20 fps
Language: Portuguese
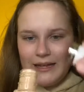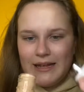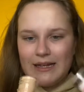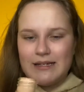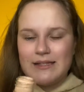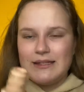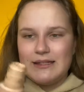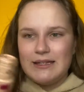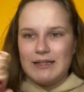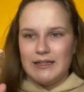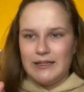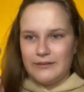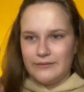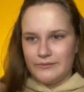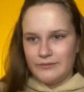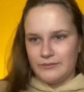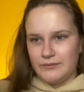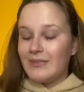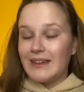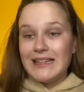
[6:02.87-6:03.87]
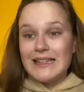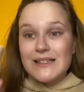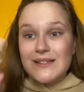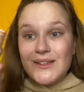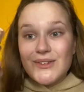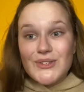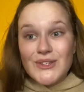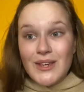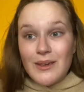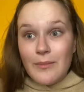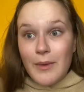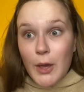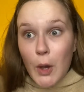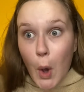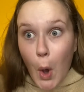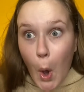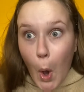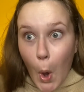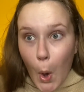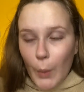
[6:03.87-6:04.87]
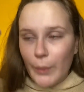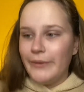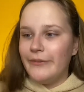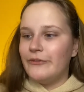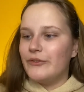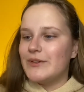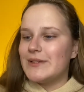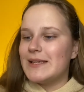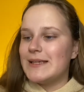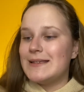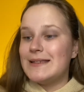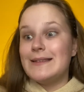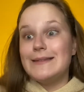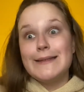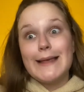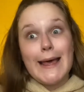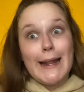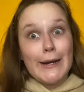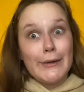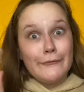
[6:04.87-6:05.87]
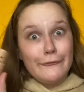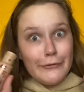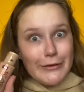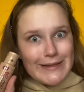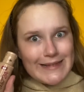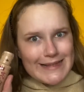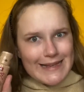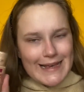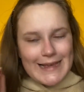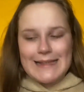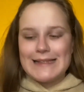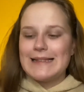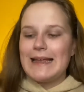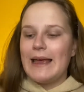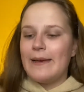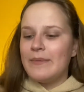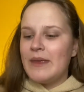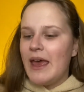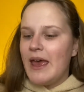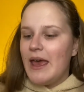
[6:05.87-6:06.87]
é assim. Isso achei meio ruim, vou ser sincera com vocês, né?